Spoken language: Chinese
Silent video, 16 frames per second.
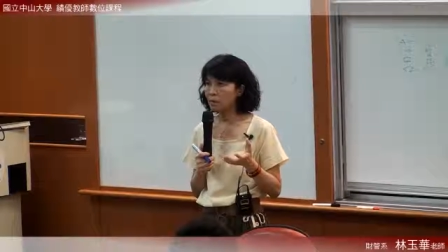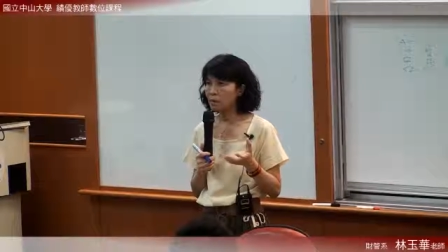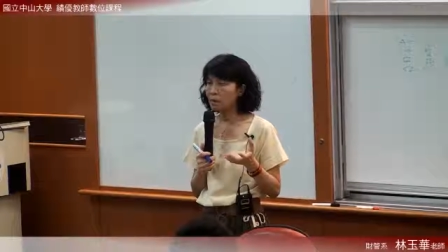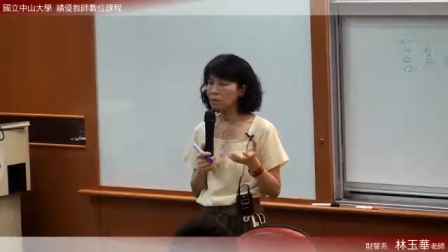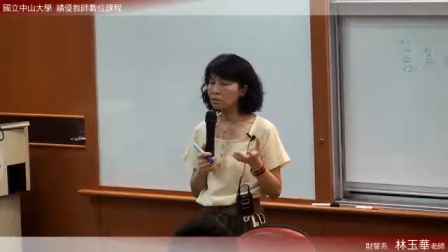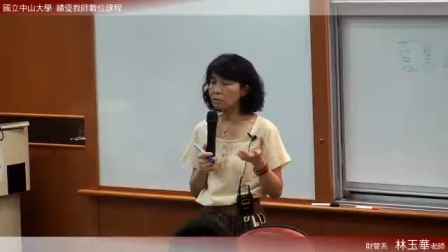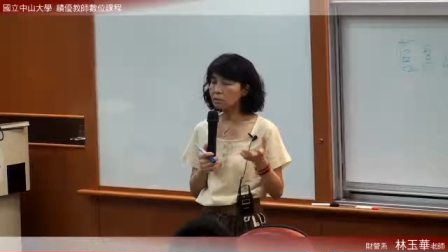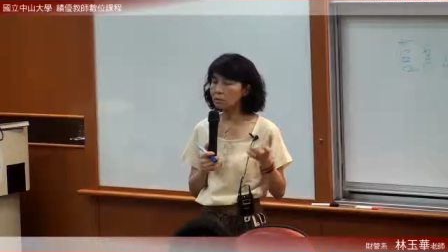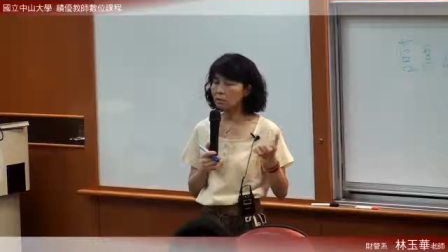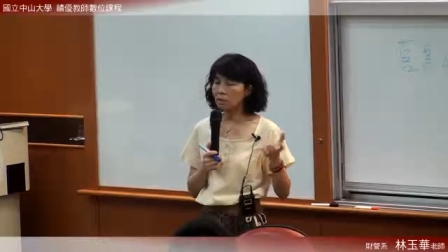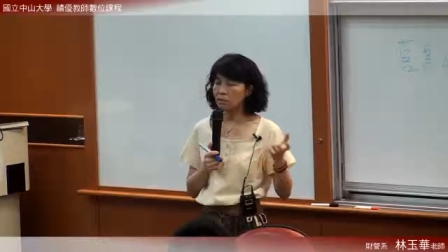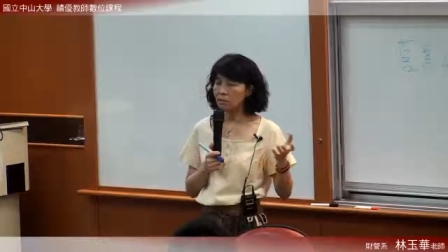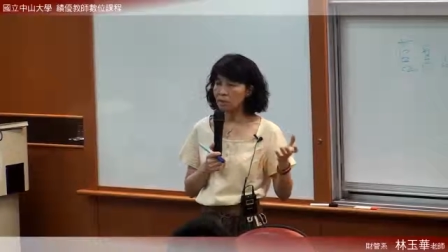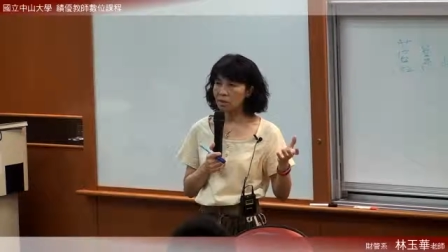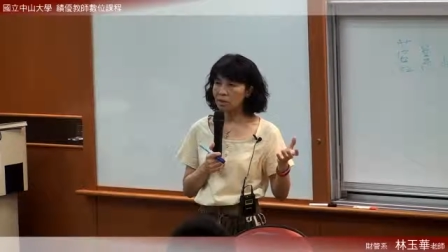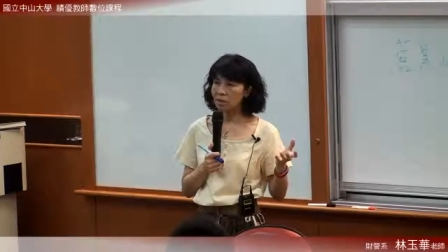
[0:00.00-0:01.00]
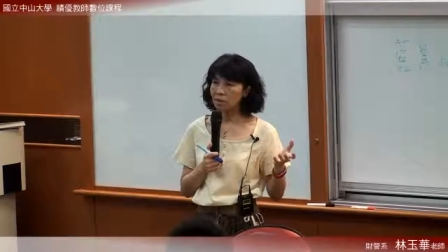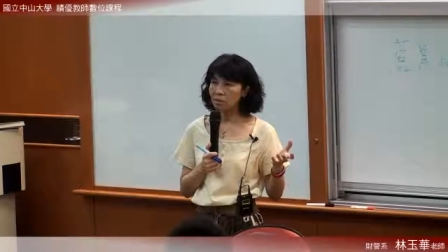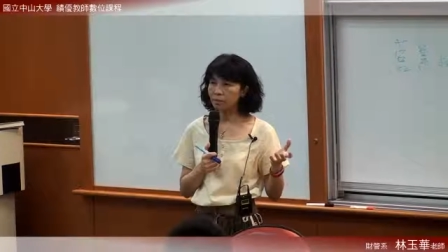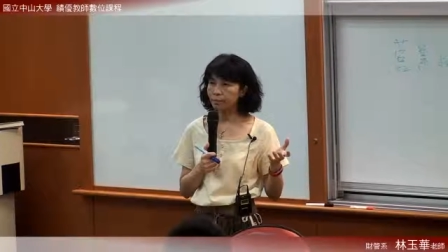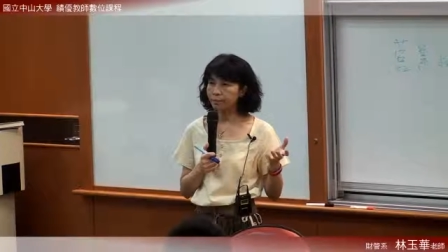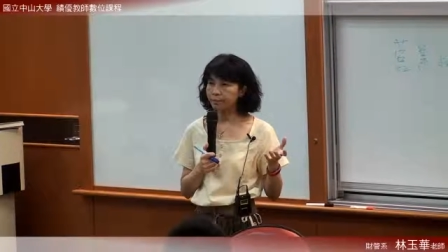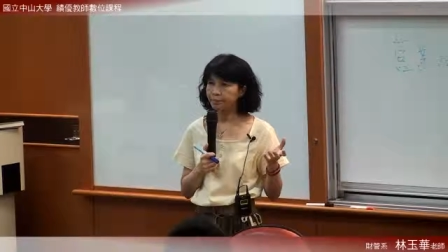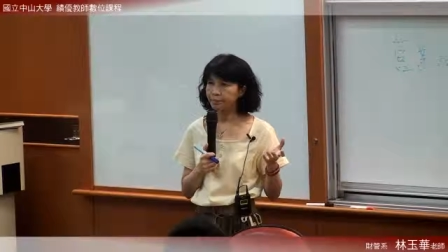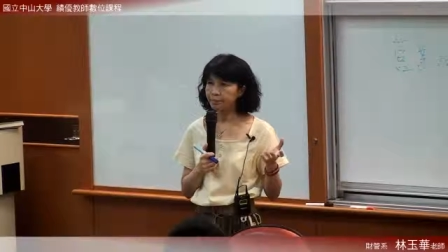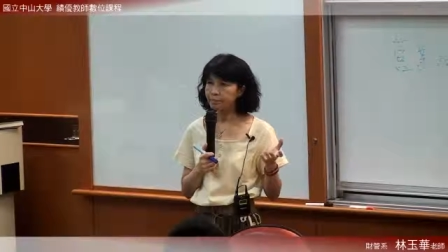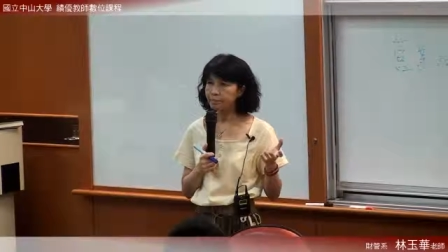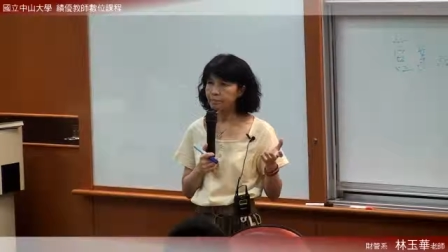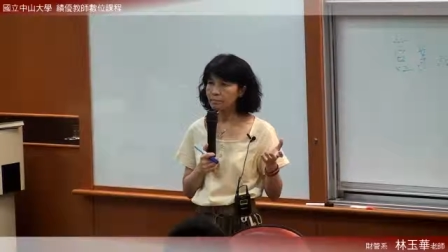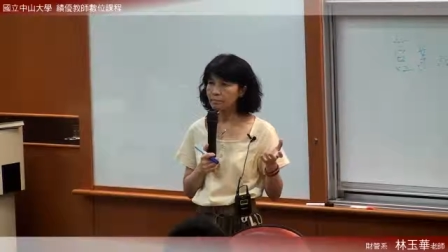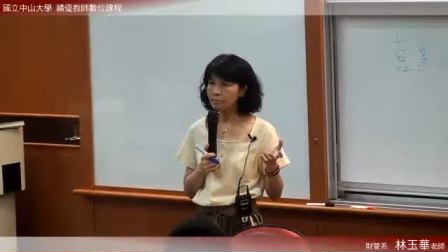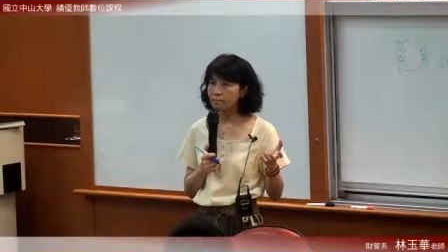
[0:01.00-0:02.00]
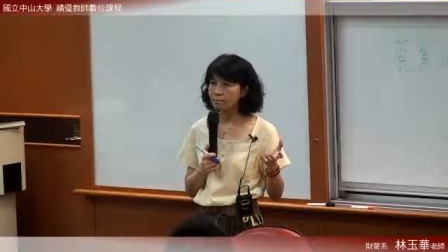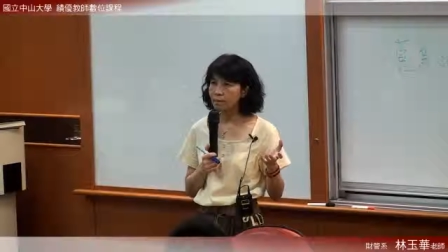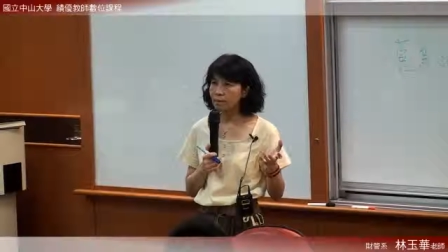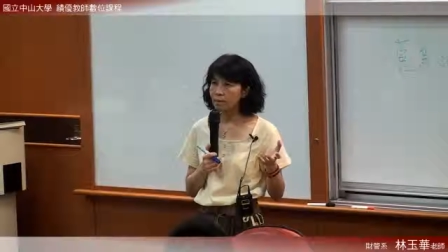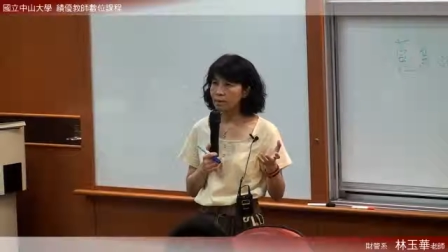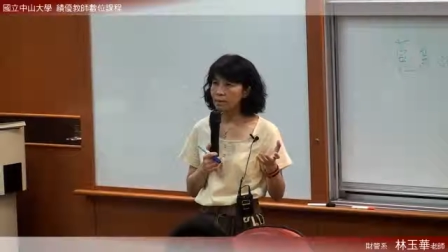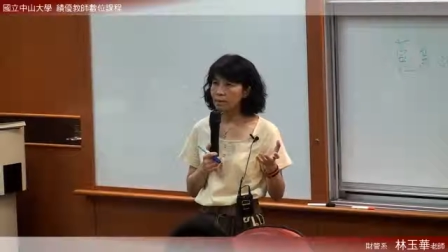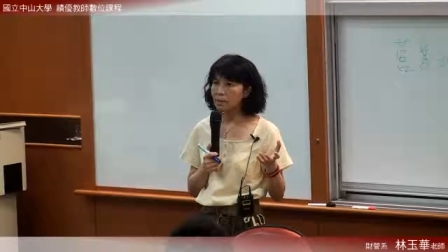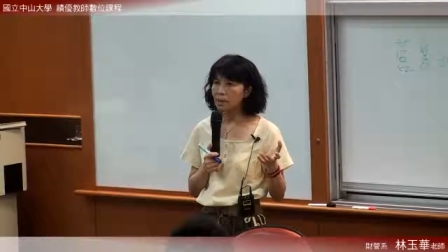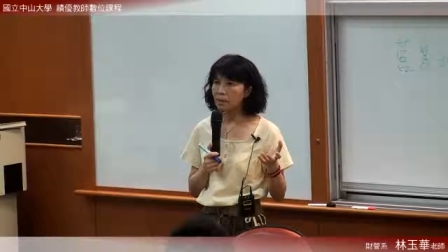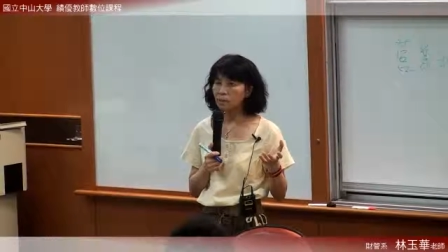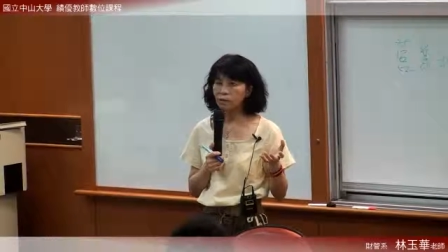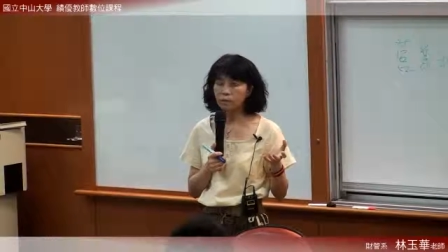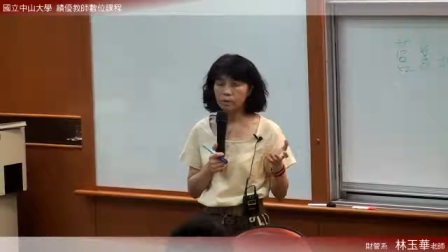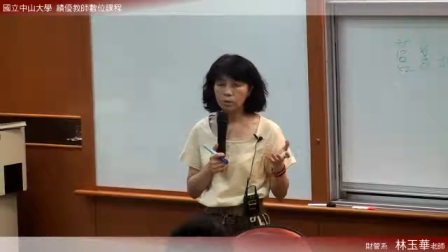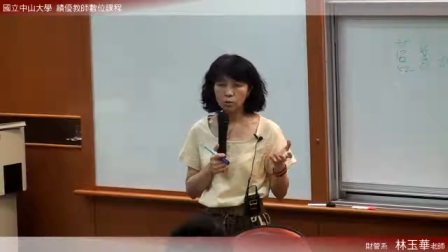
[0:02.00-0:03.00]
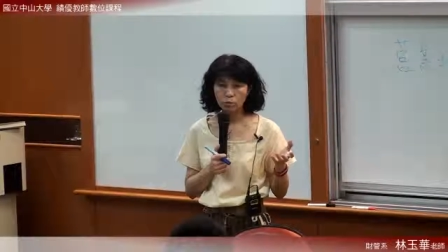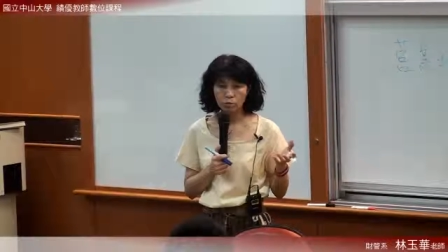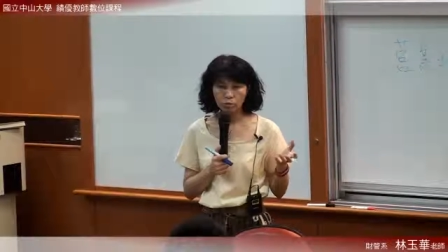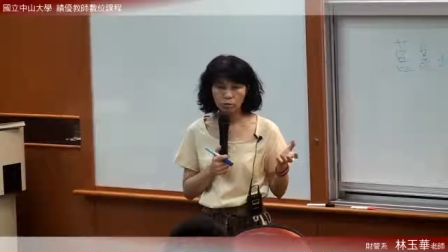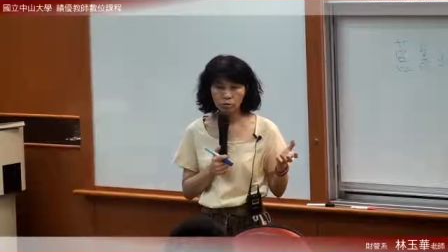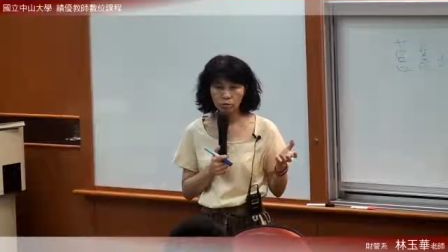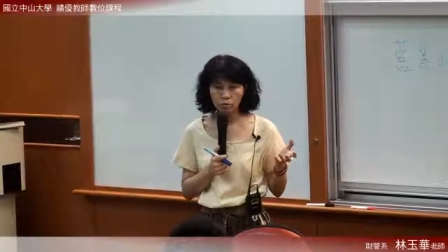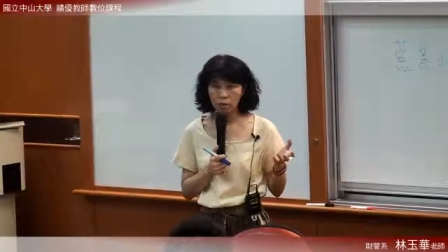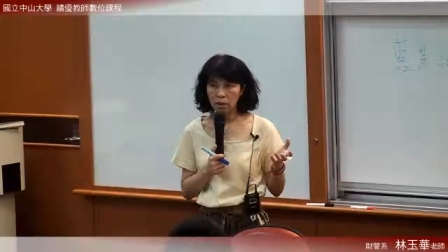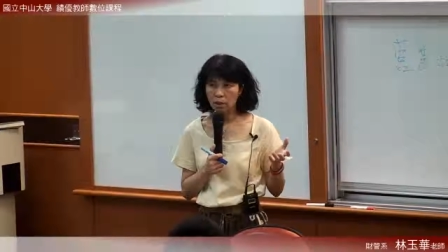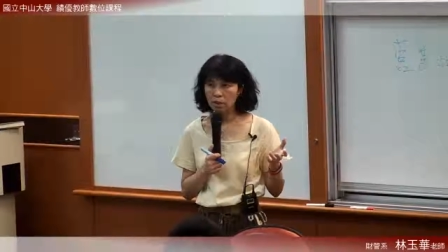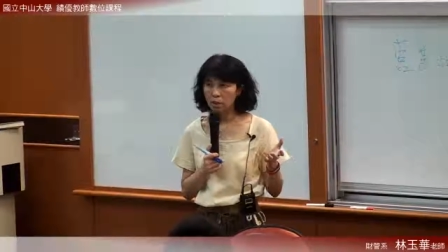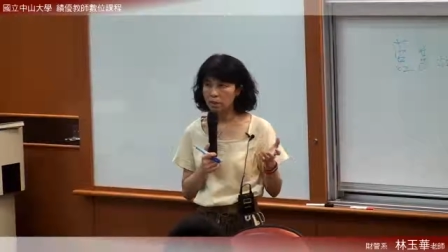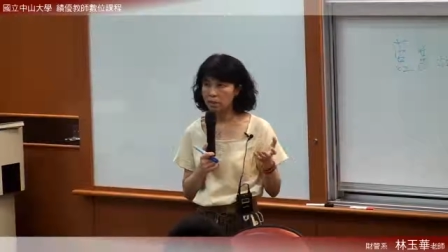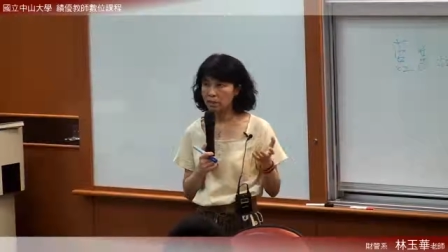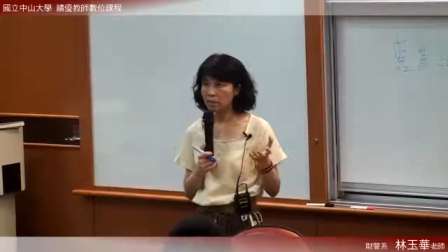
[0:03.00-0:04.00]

像上次那个中中租迪和他